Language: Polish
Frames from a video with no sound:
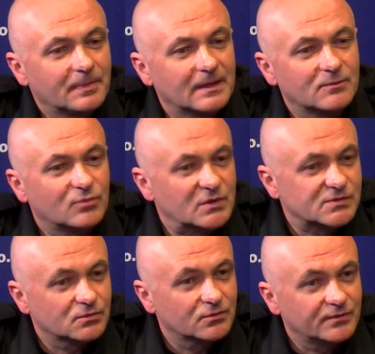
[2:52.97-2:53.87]

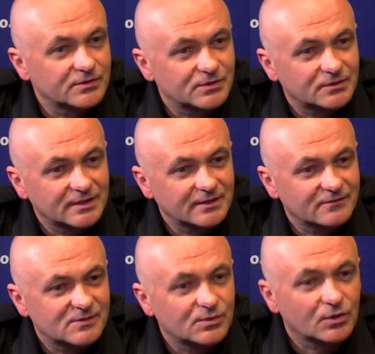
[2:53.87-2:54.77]
borsuk uwięziony w
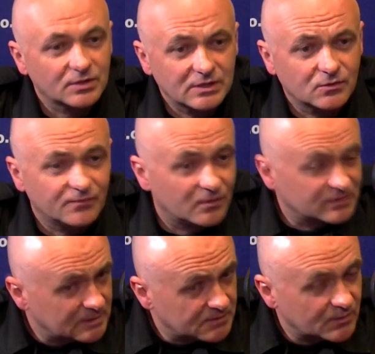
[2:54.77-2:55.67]
zbiorniku
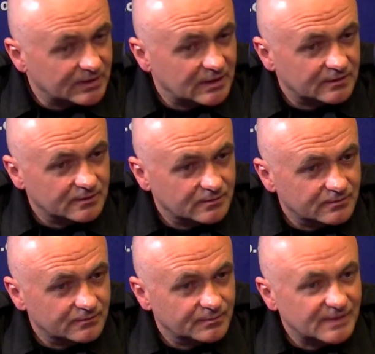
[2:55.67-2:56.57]
wodnym, nim jednak
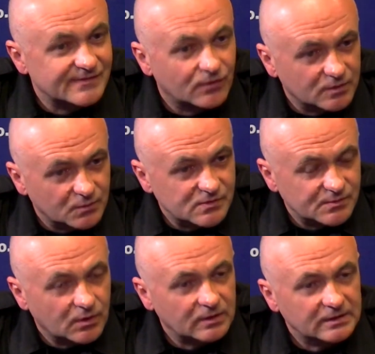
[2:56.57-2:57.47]
bez wody, bo
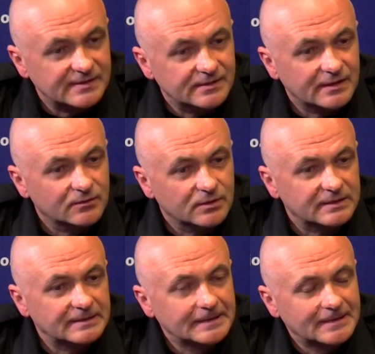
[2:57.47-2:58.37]
zbiornik
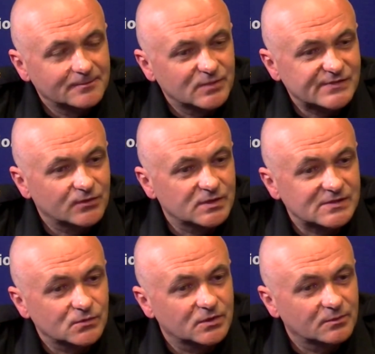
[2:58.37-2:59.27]
akurat bez wody,
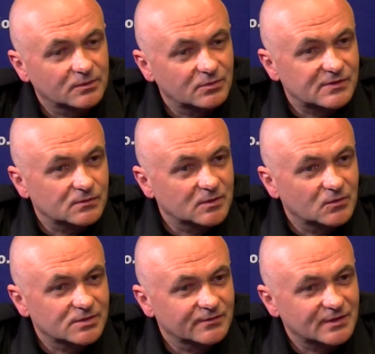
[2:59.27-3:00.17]
suchy, borsuk nie
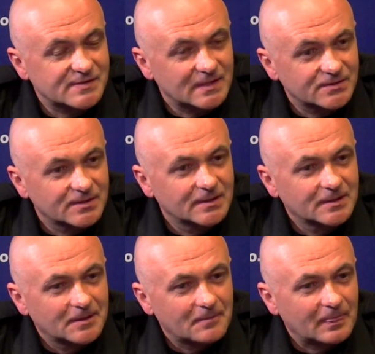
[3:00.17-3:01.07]
mógł się wydostać,
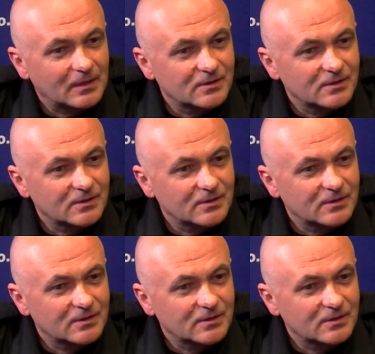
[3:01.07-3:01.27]
no i